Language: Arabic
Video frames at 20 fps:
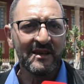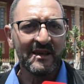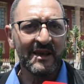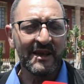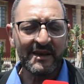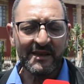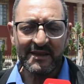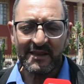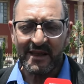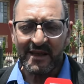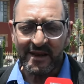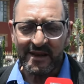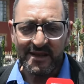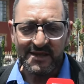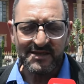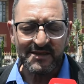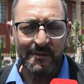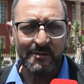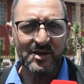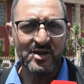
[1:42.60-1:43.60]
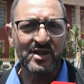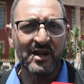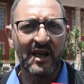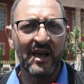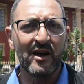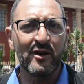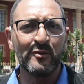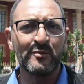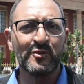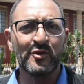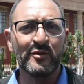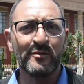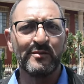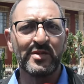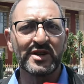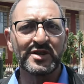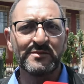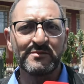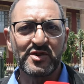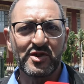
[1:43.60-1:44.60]
يعني حتى حنا خصنا باش نقاوموا
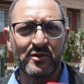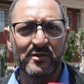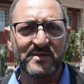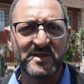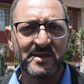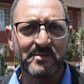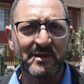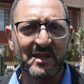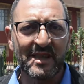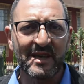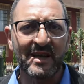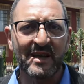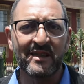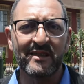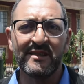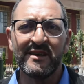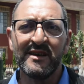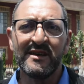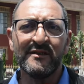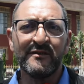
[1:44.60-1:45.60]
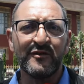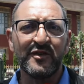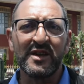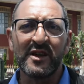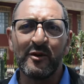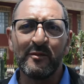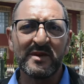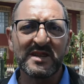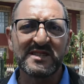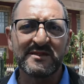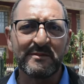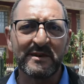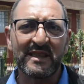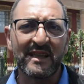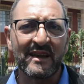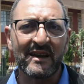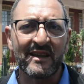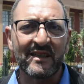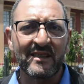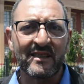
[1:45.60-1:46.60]
باش نمشيو للسبيطارات فينا هما
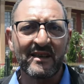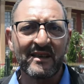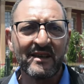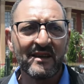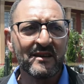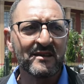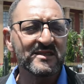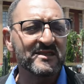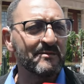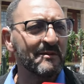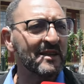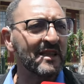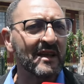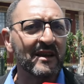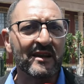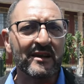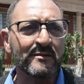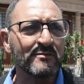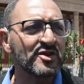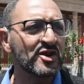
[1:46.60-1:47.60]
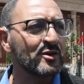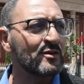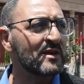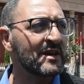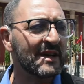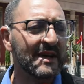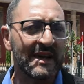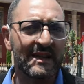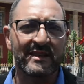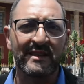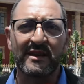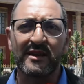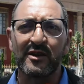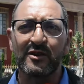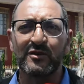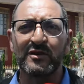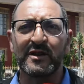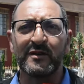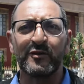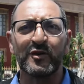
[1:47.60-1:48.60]
السبيطارات السبيطار كنمشيو ليه كيعطيك
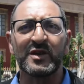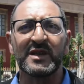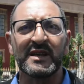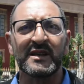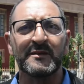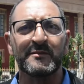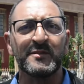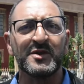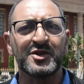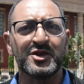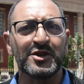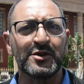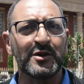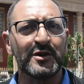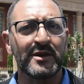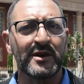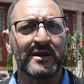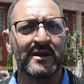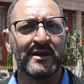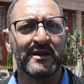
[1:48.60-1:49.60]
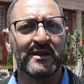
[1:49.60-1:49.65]
الرونديفو ديال 8 شهور